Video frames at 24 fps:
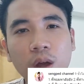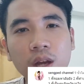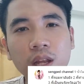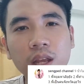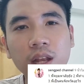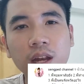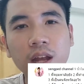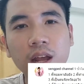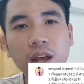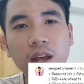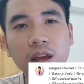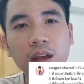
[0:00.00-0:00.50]
นนี้
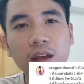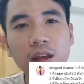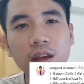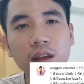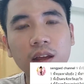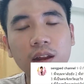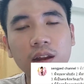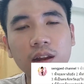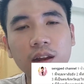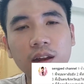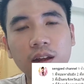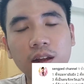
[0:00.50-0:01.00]
นะ
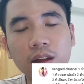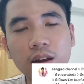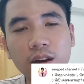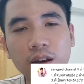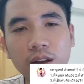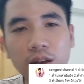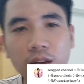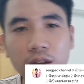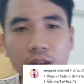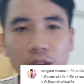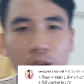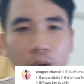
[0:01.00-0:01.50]
แล้
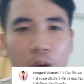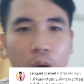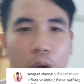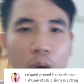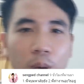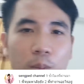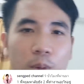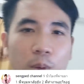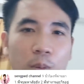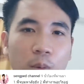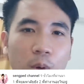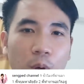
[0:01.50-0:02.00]
วก็ย้อน
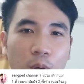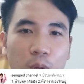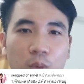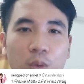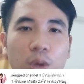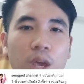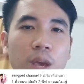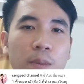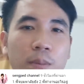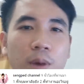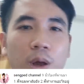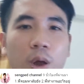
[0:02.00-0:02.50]
ไปมองตัว
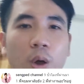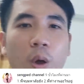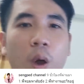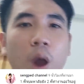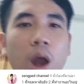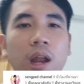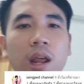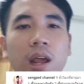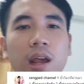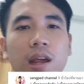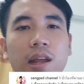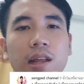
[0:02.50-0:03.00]
เองเมื่อก่อน
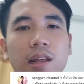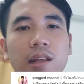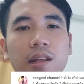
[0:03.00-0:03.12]
เนี่ย